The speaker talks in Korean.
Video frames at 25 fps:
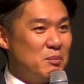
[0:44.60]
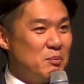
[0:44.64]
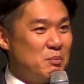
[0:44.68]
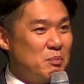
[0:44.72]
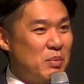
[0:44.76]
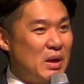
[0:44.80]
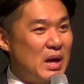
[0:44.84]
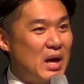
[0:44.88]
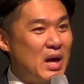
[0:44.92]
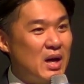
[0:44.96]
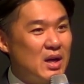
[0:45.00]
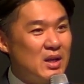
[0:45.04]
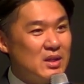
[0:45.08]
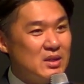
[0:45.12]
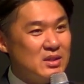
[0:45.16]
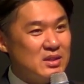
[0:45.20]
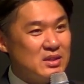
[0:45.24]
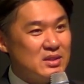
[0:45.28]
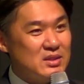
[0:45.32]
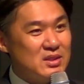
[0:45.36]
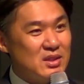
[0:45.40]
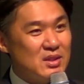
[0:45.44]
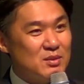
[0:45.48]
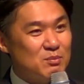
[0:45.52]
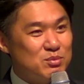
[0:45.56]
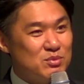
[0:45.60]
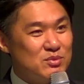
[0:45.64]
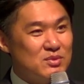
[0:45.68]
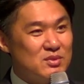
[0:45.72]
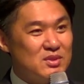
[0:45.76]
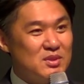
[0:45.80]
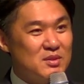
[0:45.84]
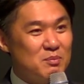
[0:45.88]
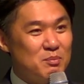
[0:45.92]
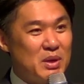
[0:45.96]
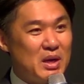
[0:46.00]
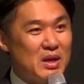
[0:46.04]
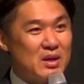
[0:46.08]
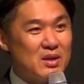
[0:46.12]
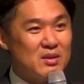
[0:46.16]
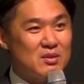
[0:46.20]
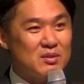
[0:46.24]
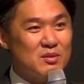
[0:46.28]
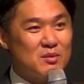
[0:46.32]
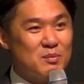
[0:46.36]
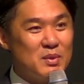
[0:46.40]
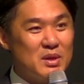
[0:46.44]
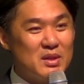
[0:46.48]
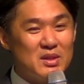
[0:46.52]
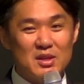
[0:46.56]
반 이상 분들은
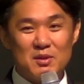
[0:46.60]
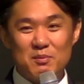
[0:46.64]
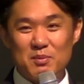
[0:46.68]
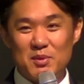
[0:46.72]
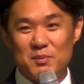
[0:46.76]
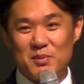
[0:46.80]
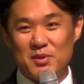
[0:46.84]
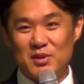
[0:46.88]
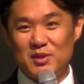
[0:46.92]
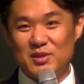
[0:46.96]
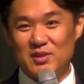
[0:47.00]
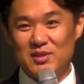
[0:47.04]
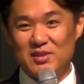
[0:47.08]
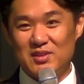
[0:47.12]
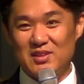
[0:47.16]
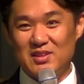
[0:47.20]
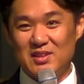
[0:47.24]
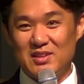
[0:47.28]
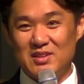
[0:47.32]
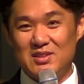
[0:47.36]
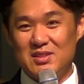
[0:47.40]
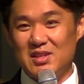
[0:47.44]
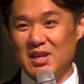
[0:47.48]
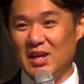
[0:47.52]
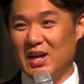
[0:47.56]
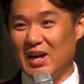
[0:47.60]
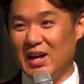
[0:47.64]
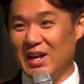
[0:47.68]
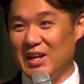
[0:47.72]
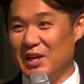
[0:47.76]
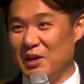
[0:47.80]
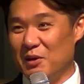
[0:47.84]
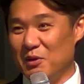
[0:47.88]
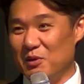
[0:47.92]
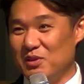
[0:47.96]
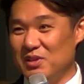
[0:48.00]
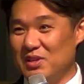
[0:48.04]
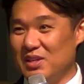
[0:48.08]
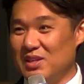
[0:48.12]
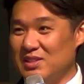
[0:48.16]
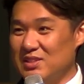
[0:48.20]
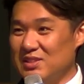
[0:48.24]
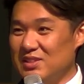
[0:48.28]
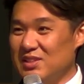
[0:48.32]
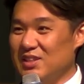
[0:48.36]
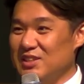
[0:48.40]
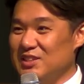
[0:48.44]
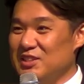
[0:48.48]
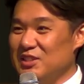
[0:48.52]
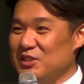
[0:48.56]
밖에서 만나 뵈면 인사 안 하고 그냥
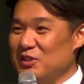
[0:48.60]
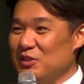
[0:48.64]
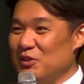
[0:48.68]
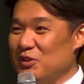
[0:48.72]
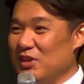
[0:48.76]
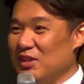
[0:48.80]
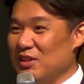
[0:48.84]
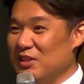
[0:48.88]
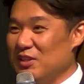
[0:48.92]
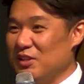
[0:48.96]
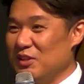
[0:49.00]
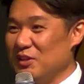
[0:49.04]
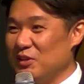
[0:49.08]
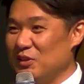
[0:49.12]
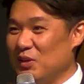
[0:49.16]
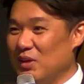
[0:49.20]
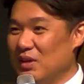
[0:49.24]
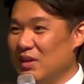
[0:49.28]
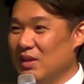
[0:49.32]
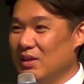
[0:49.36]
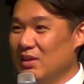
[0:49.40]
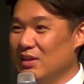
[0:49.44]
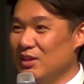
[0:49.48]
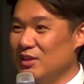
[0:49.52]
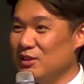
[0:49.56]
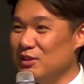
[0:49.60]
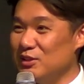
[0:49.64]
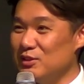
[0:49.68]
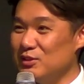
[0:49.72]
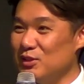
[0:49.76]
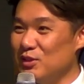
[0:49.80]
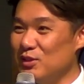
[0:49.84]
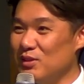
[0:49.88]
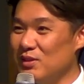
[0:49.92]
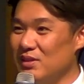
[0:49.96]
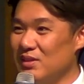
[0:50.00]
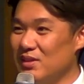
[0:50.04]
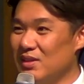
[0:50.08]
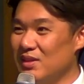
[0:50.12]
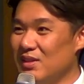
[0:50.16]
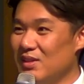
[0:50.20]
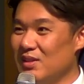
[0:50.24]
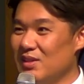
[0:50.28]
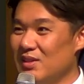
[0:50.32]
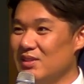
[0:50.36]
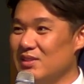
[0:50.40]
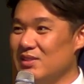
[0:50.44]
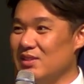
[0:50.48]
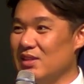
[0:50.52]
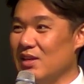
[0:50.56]
지나칠 것 같아요. 그래서
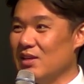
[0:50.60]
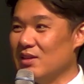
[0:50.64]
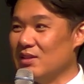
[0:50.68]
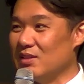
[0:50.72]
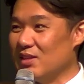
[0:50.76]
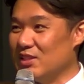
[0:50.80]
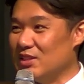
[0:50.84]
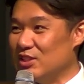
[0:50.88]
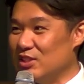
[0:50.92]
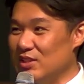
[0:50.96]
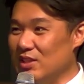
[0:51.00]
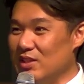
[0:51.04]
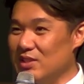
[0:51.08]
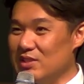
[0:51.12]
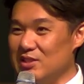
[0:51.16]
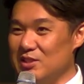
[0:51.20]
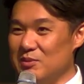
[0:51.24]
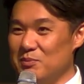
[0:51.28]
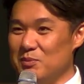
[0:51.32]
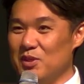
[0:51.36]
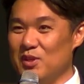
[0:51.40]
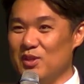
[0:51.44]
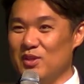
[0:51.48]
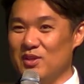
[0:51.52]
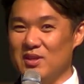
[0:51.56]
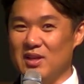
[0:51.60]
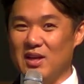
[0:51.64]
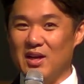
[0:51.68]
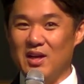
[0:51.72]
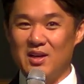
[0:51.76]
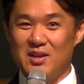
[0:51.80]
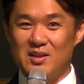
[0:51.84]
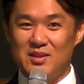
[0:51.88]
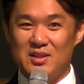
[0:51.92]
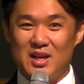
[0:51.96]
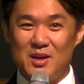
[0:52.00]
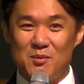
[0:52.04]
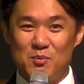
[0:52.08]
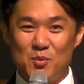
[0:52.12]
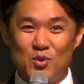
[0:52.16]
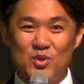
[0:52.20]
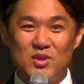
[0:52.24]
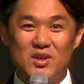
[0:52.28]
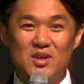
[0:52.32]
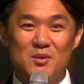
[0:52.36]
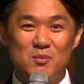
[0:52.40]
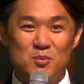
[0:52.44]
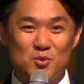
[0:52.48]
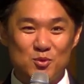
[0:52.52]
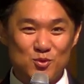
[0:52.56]
제가 그냥 지나치면 아 날 못
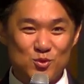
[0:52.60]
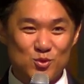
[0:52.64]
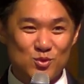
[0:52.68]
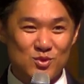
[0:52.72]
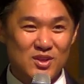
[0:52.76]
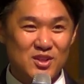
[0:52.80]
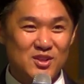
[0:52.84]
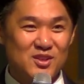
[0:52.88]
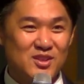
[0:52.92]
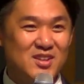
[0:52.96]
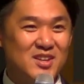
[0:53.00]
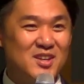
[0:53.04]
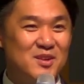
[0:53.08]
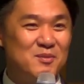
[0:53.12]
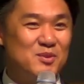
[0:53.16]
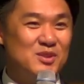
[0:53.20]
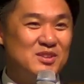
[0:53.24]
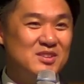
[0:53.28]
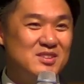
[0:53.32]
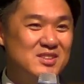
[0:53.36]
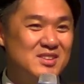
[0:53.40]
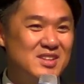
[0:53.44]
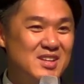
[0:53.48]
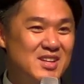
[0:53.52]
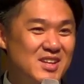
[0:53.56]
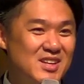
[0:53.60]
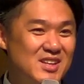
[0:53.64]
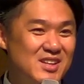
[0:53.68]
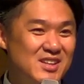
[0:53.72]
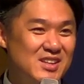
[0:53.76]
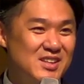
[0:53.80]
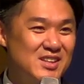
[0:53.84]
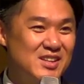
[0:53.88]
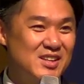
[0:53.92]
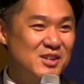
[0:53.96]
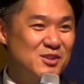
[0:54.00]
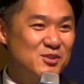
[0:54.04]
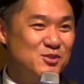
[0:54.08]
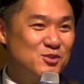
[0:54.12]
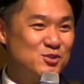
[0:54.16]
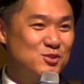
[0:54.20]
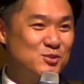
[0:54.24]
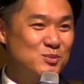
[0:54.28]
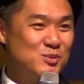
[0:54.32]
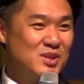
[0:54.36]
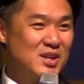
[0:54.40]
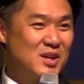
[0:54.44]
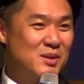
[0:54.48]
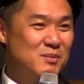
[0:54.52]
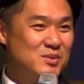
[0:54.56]
알아보는구나 이렇게 한번 이, 해해
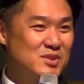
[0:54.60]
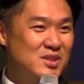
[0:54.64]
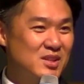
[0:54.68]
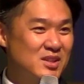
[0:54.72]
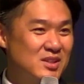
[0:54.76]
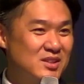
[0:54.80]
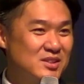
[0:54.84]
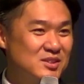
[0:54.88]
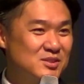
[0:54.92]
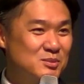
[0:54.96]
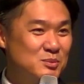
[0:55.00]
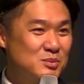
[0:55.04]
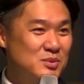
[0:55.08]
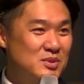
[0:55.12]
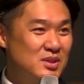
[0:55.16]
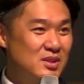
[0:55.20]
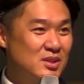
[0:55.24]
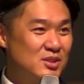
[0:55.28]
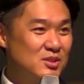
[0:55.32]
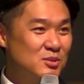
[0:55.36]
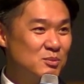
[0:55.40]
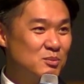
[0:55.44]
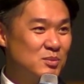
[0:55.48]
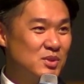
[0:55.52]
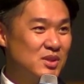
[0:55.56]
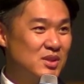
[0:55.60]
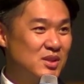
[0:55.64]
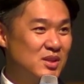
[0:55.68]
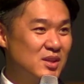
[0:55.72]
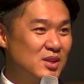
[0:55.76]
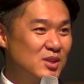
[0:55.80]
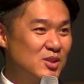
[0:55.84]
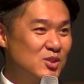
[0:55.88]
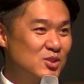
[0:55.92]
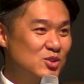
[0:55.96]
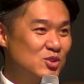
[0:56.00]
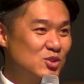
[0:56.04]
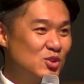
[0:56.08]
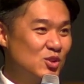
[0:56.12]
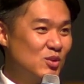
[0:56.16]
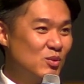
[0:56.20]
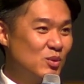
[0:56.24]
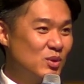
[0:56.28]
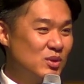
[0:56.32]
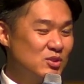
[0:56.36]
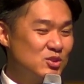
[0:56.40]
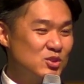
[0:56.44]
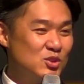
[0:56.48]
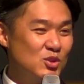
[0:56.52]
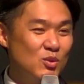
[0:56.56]
주시면 감사하겠습니다. 정말
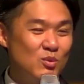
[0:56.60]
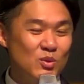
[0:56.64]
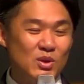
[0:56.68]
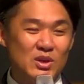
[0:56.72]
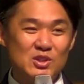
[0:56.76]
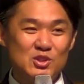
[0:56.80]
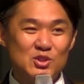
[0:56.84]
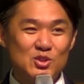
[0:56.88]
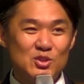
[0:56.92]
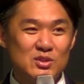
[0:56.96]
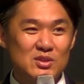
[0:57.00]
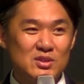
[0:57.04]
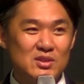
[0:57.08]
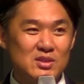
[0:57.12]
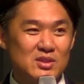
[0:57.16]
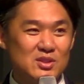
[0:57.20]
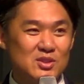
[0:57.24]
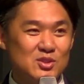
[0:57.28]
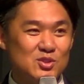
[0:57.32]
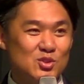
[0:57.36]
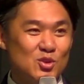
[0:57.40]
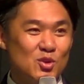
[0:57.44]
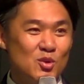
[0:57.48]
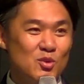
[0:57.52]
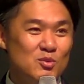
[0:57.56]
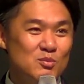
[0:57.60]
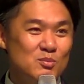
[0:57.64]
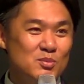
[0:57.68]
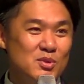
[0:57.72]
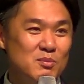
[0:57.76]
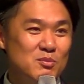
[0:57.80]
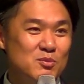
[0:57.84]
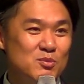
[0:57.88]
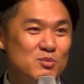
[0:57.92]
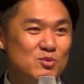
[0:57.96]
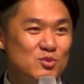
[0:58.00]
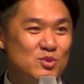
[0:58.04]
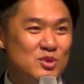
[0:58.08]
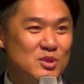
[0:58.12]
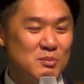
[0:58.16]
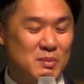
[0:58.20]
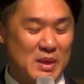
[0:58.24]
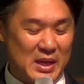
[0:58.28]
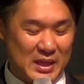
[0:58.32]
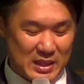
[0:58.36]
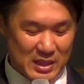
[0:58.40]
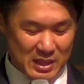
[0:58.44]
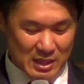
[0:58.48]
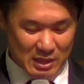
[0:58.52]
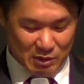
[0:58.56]
처, 처, 완전히 처음 뵙는 분들이
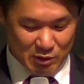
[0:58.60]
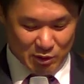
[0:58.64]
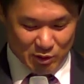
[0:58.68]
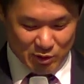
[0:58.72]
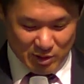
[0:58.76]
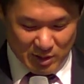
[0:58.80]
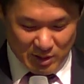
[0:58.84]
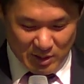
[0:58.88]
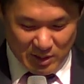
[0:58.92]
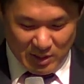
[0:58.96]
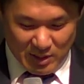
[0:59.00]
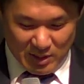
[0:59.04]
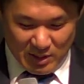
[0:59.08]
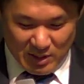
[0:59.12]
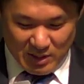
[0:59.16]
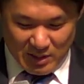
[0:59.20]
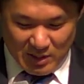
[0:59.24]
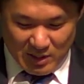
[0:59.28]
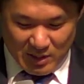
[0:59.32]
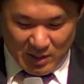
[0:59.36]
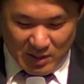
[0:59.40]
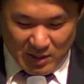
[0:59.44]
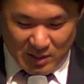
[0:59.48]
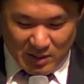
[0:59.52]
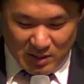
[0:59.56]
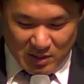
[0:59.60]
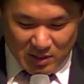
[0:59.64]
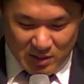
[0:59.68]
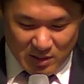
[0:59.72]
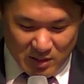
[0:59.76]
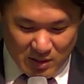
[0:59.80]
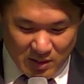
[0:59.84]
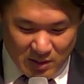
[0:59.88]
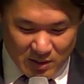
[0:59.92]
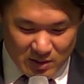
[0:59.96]
많네요. 네,